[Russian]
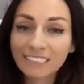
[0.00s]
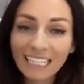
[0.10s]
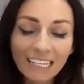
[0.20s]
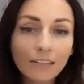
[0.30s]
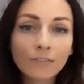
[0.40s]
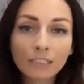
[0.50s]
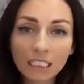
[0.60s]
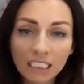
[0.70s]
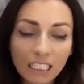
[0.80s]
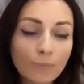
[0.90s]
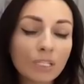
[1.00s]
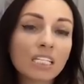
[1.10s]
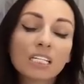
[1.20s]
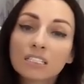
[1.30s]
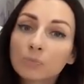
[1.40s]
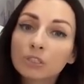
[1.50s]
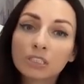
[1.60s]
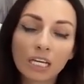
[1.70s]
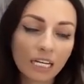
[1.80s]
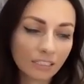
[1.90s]
Я в этой теме не
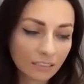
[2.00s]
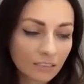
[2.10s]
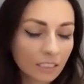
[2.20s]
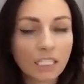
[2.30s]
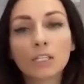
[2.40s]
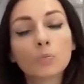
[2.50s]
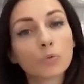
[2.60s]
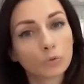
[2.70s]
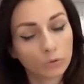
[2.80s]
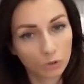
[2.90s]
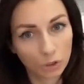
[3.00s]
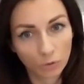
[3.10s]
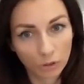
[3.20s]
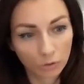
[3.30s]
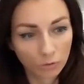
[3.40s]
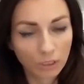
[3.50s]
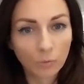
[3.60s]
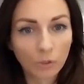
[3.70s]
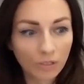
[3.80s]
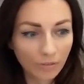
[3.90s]
специалист, я не буду ничего на эту
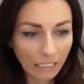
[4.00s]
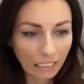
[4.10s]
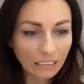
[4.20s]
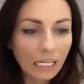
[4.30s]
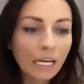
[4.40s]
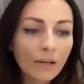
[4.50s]
тему говорить,